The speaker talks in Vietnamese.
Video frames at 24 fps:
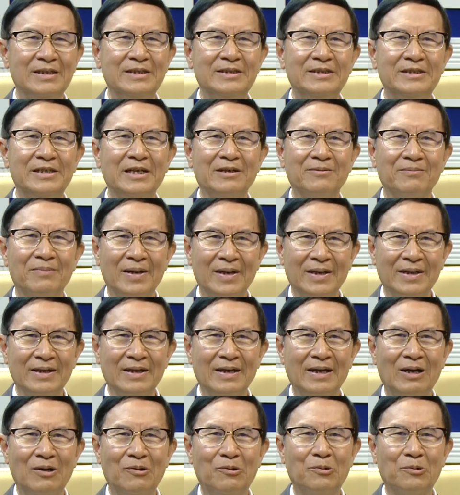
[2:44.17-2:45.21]
trình bày
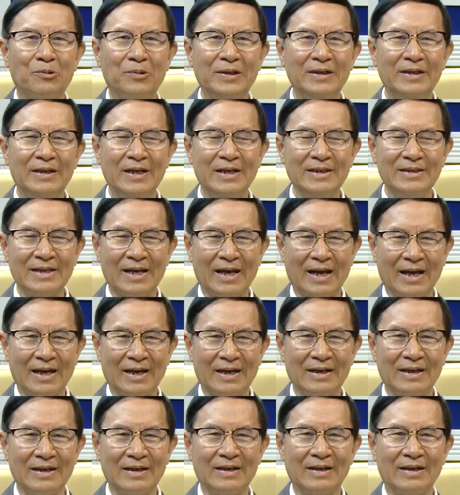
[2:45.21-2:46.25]
hầu quý thính
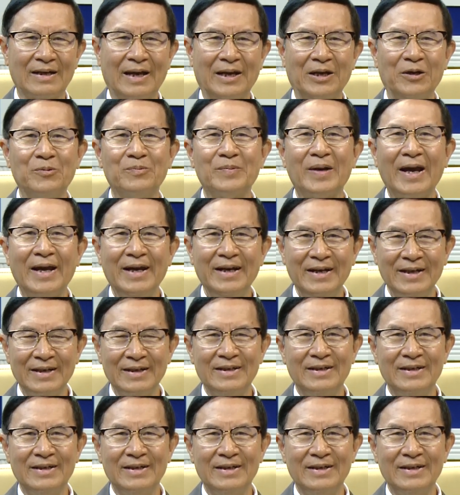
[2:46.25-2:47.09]
giả ngày hôm nay đó